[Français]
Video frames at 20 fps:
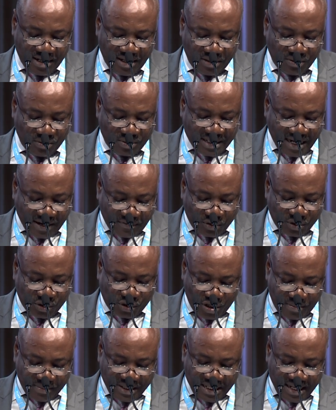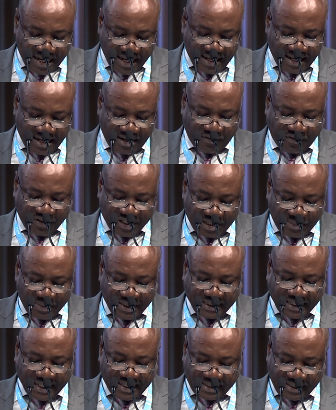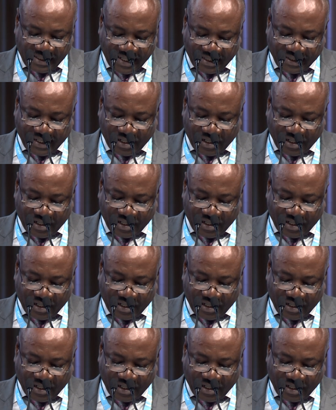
nous avons cheminé en visibilité directe